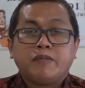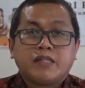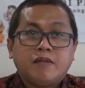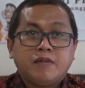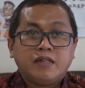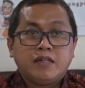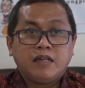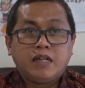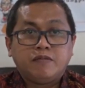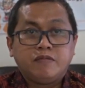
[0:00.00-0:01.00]
Yang pertama
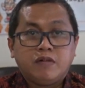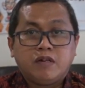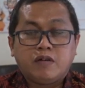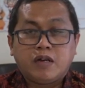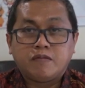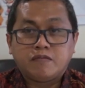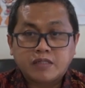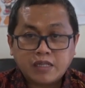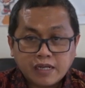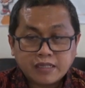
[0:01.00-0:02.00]
adalah bahwa
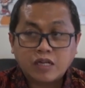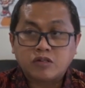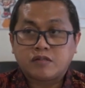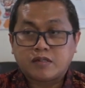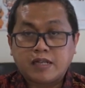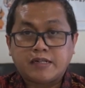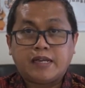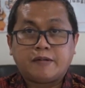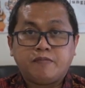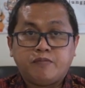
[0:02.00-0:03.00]
masyarakat harus
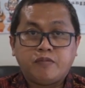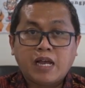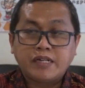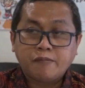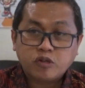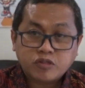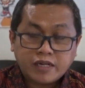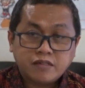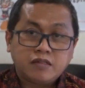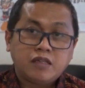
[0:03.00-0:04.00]
tersadar ada
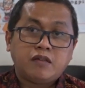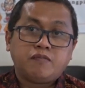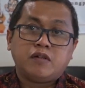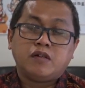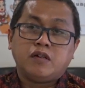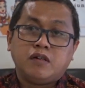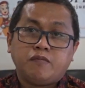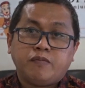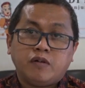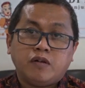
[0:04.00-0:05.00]
potensi eh,
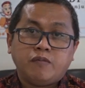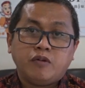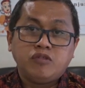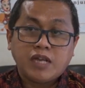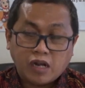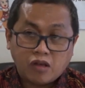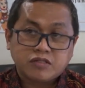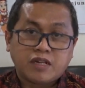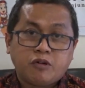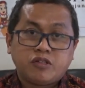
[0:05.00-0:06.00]
penggunaan
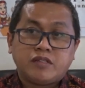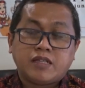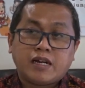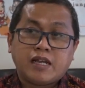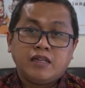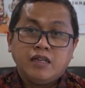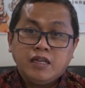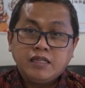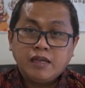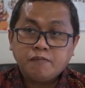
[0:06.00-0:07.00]
hoax dalam politik sara
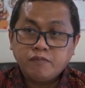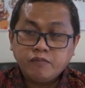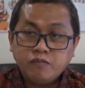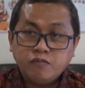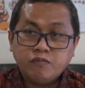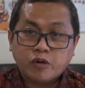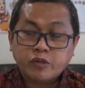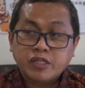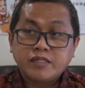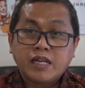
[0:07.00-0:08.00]
yang
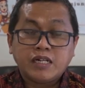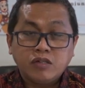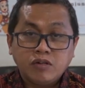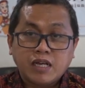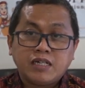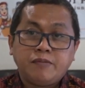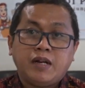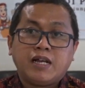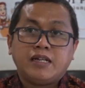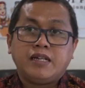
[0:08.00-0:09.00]
berpotensi akan digunakan di
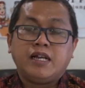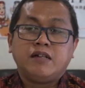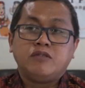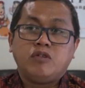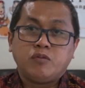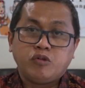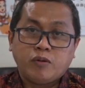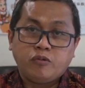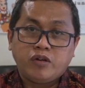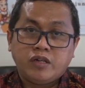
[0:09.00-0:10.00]
Pilkada
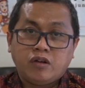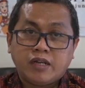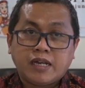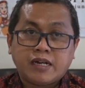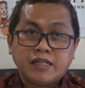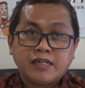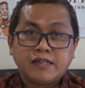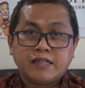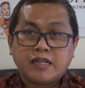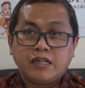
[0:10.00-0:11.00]
2020 ini. Oleh karenanya
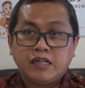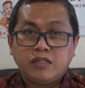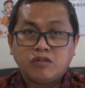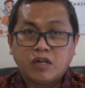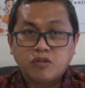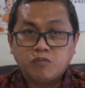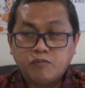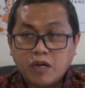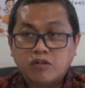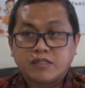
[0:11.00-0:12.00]
kegiatan ini juga untuk
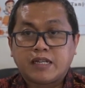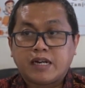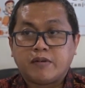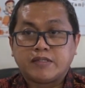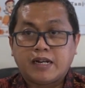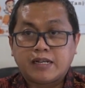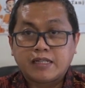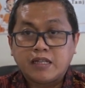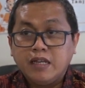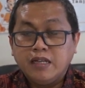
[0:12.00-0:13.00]
membangun kesadaran
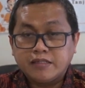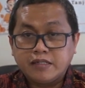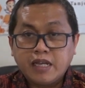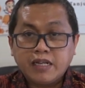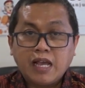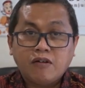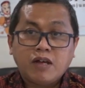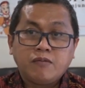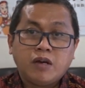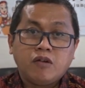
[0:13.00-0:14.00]
masyarakat sedari
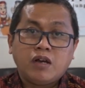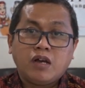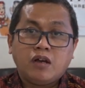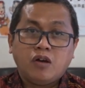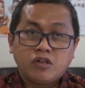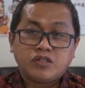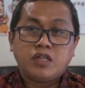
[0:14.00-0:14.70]
awal bahwa hoax